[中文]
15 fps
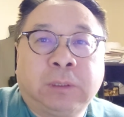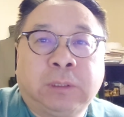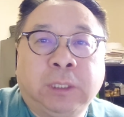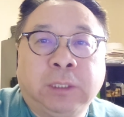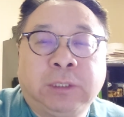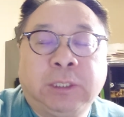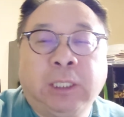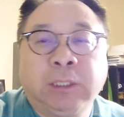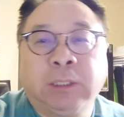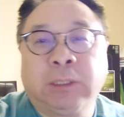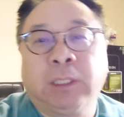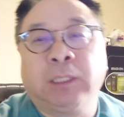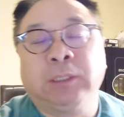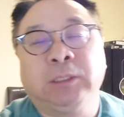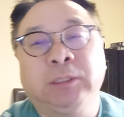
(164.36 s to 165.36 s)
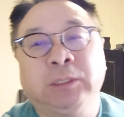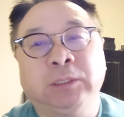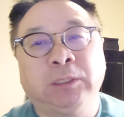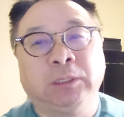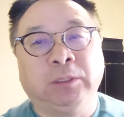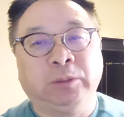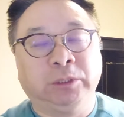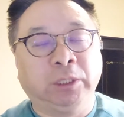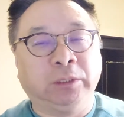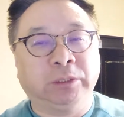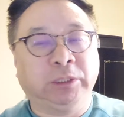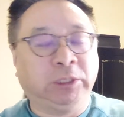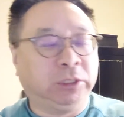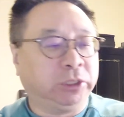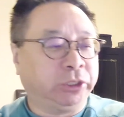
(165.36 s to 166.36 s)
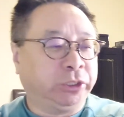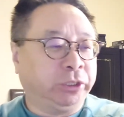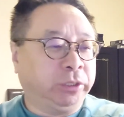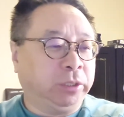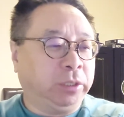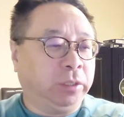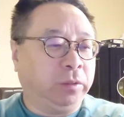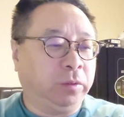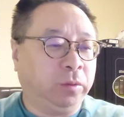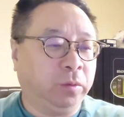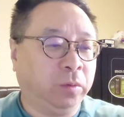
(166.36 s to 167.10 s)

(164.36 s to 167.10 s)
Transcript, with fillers: 这个签证呢，一次的有效期是